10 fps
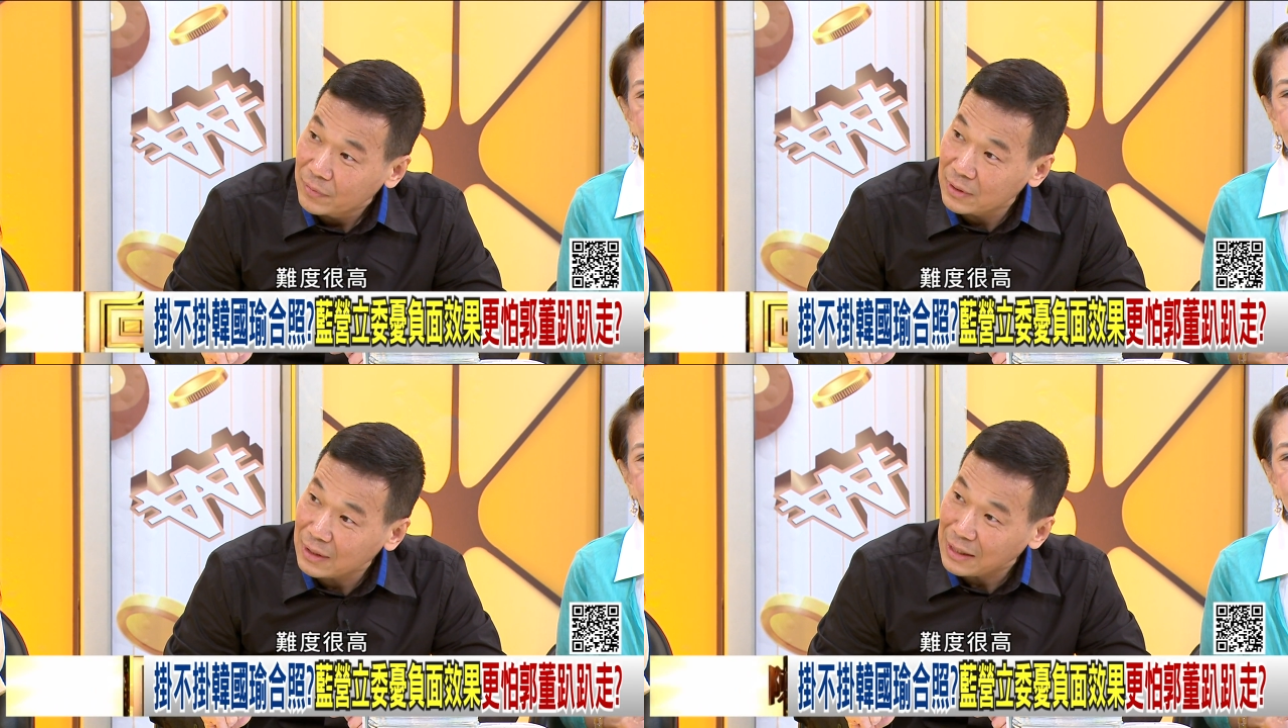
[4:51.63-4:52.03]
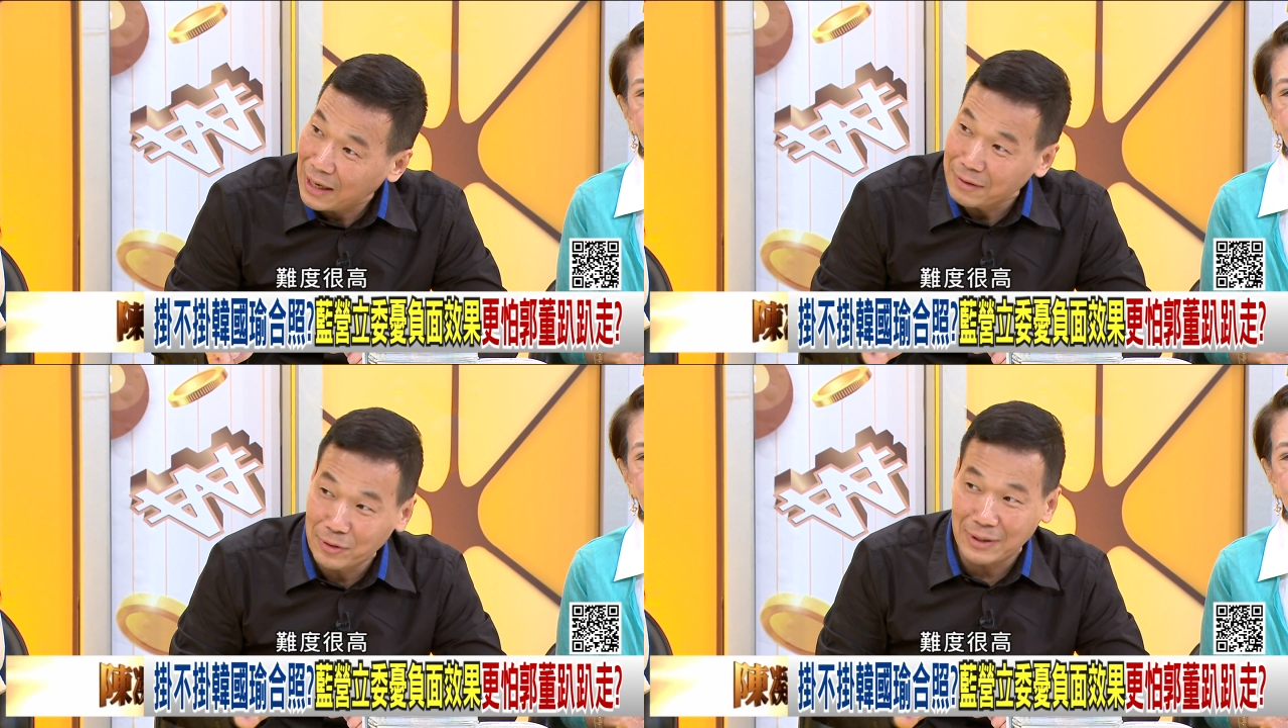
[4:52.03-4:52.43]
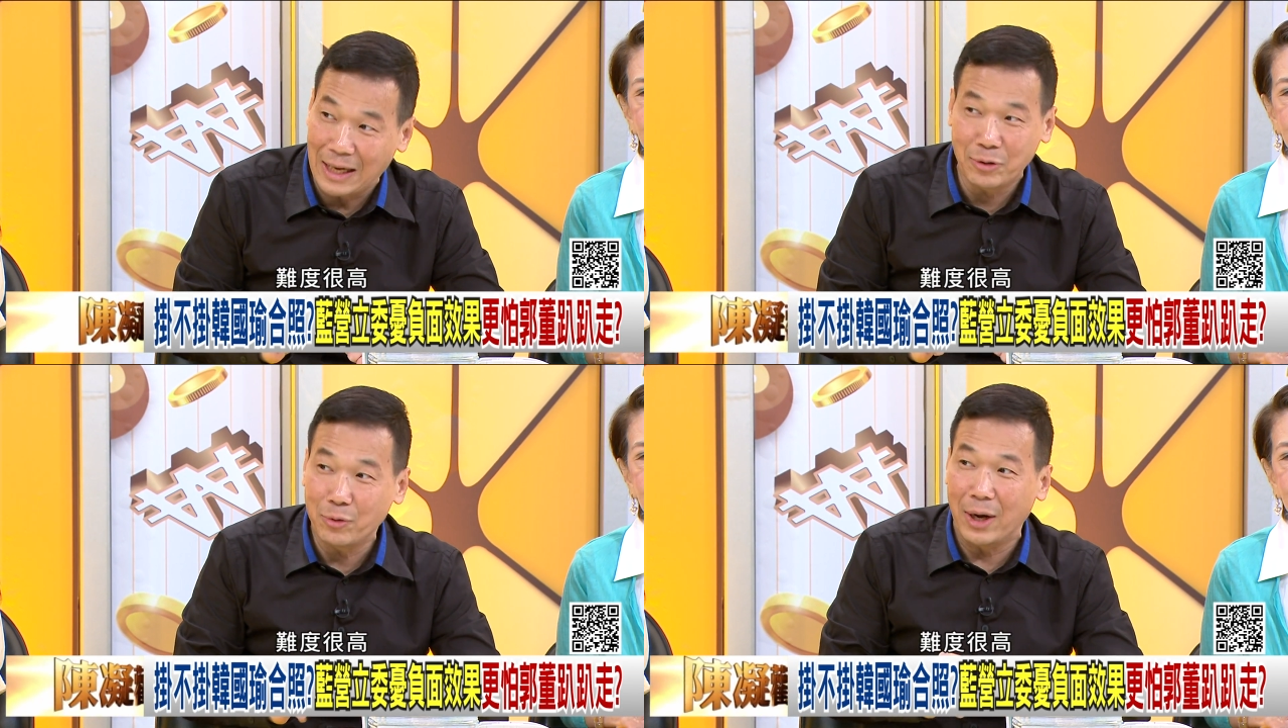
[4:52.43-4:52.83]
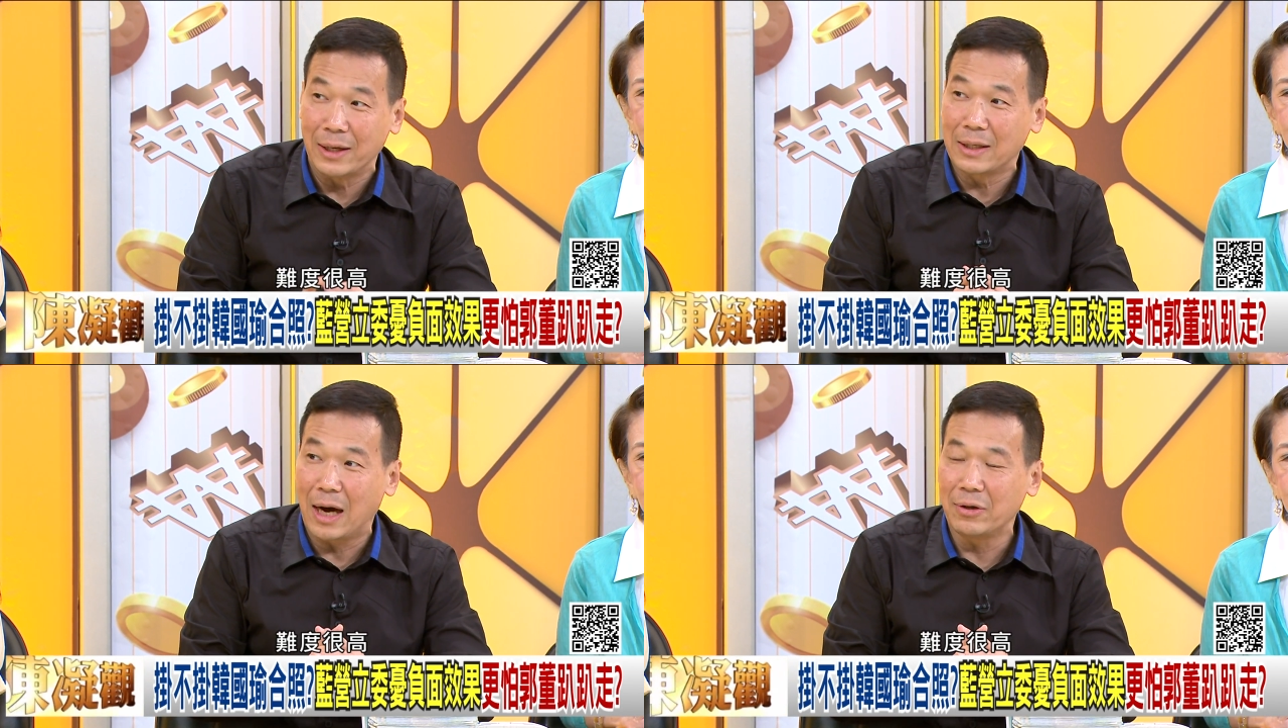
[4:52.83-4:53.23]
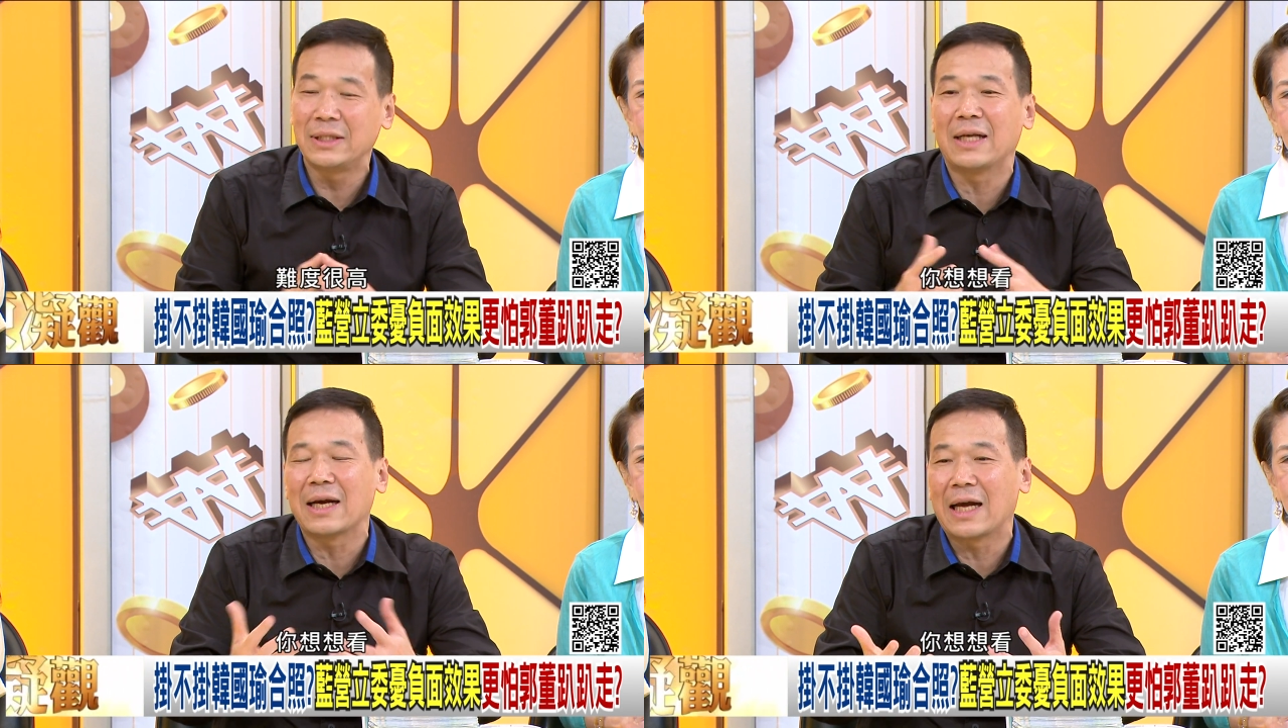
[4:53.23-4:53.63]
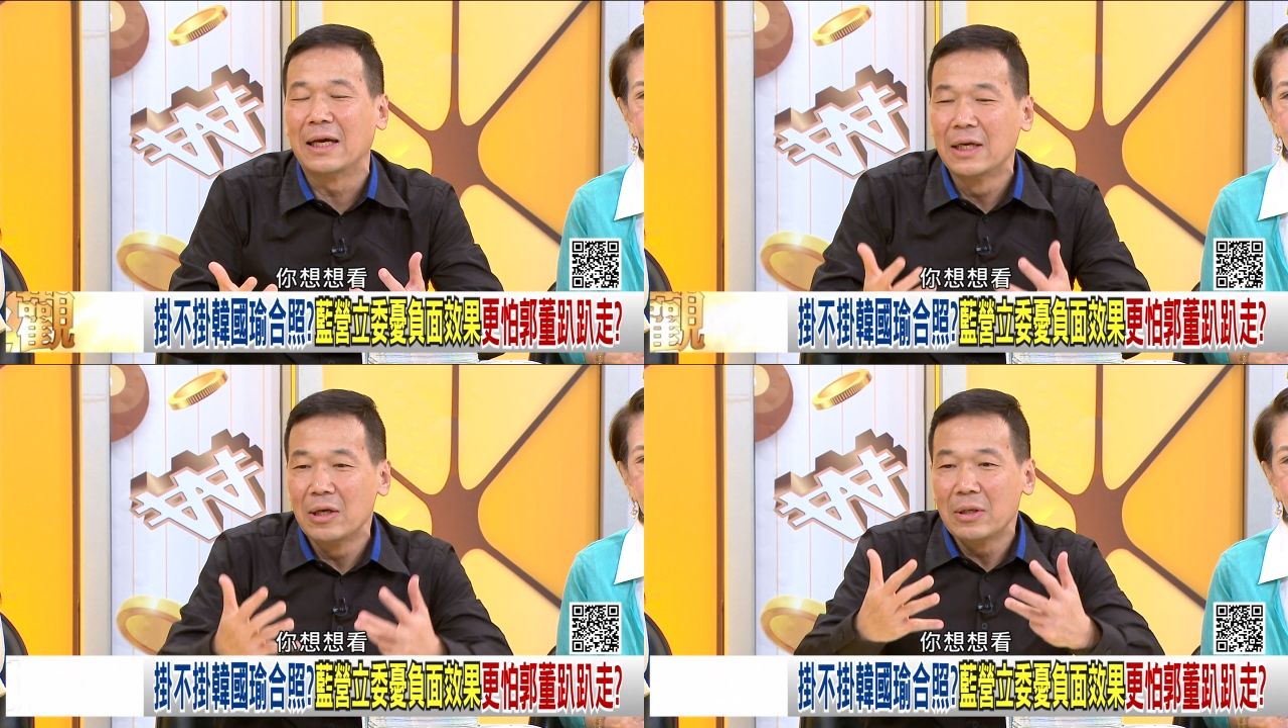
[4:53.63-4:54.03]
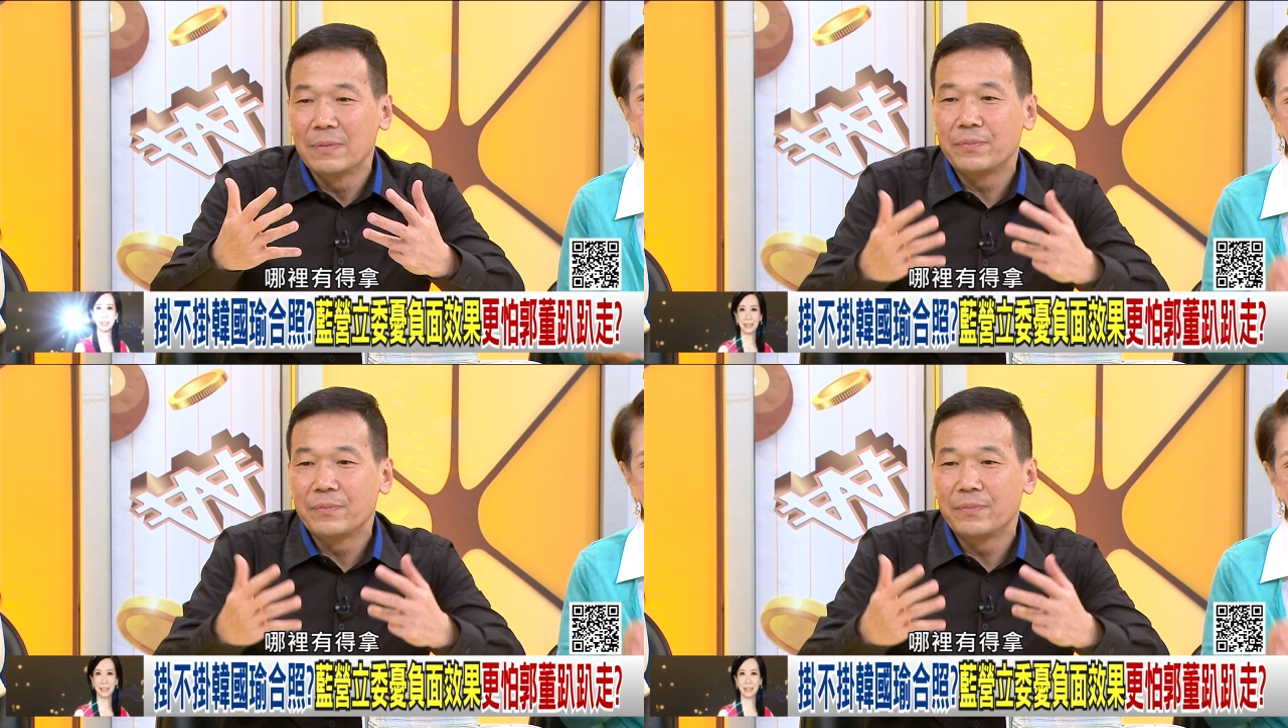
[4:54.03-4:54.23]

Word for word: 那很难度很高，你想想看，哪里有